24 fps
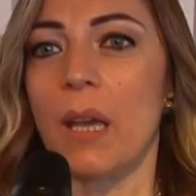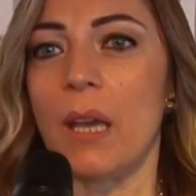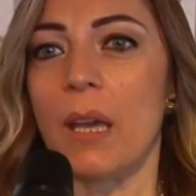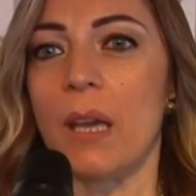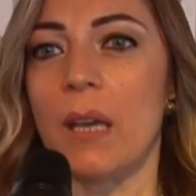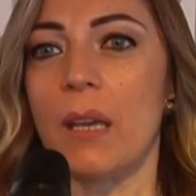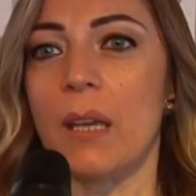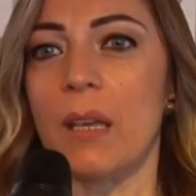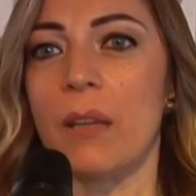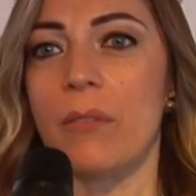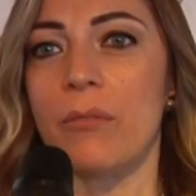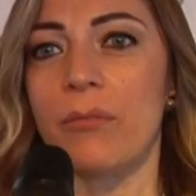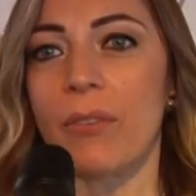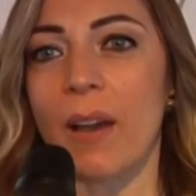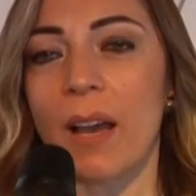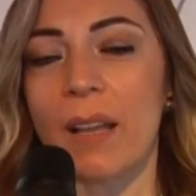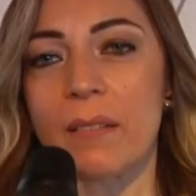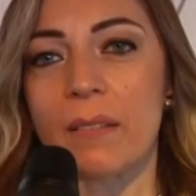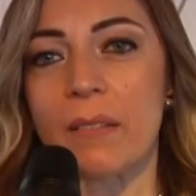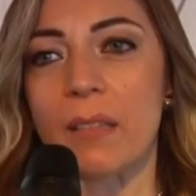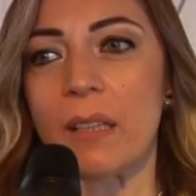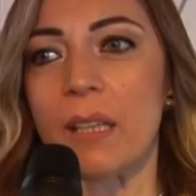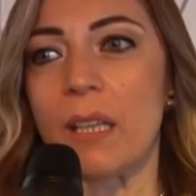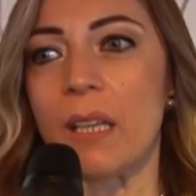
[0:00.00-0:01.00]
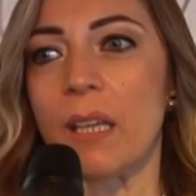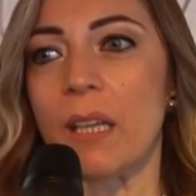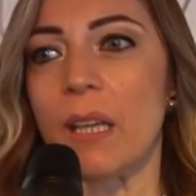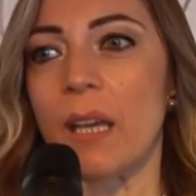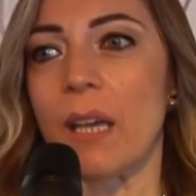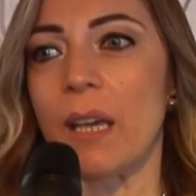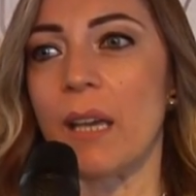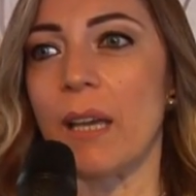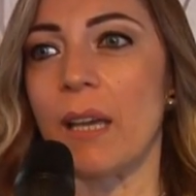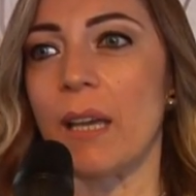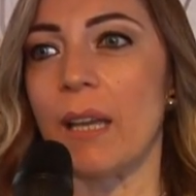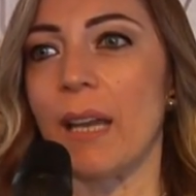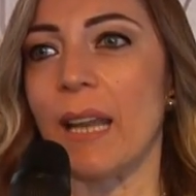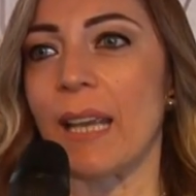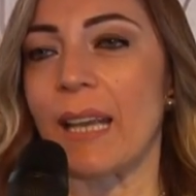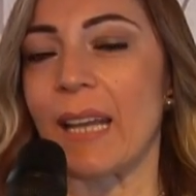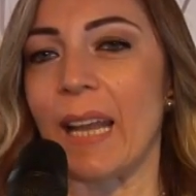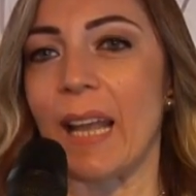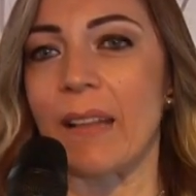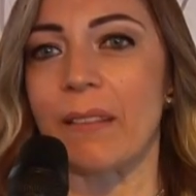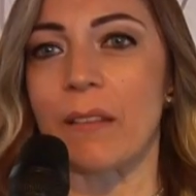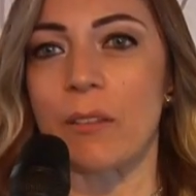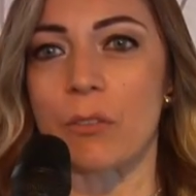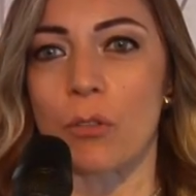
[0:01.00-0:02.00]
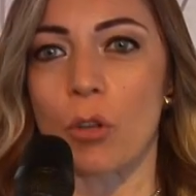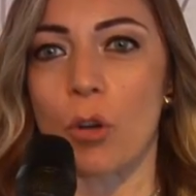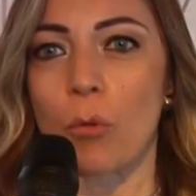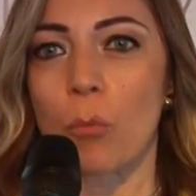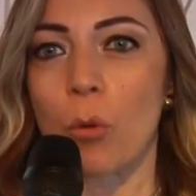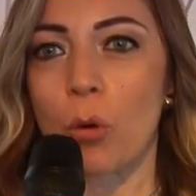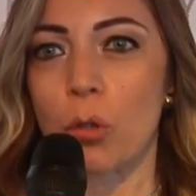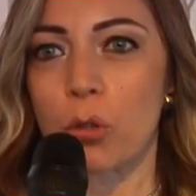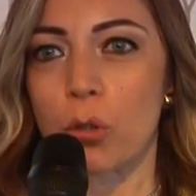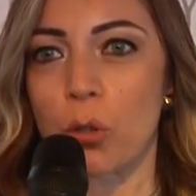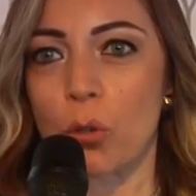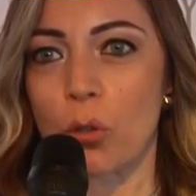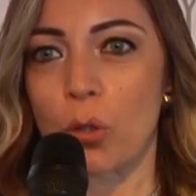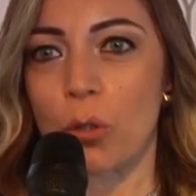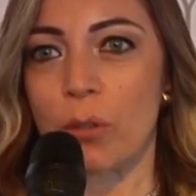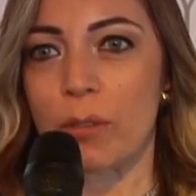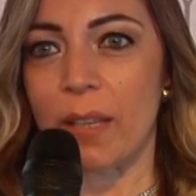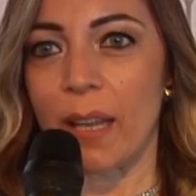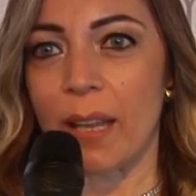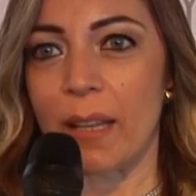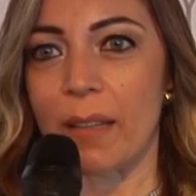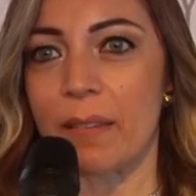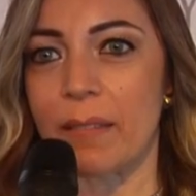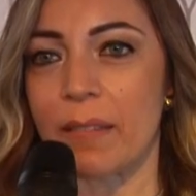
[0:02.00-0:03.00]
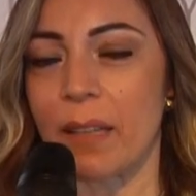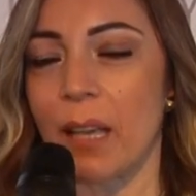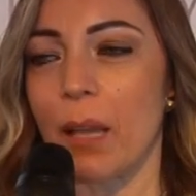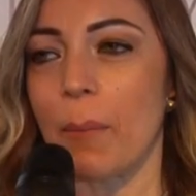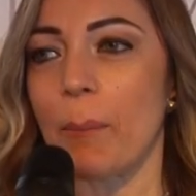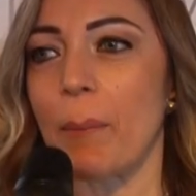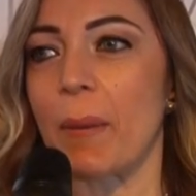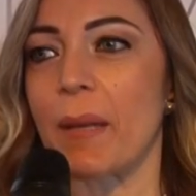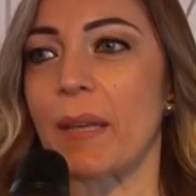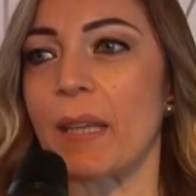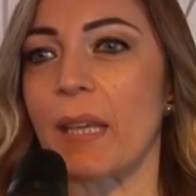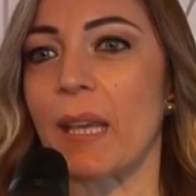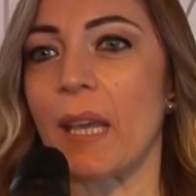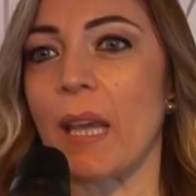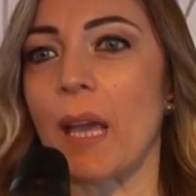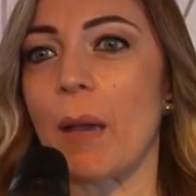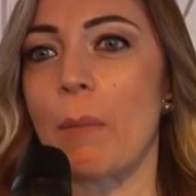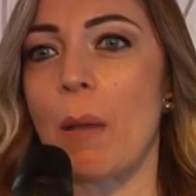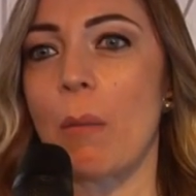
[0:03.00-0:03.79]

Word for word: Eh, infatti eh, le clienti sono molto contente perché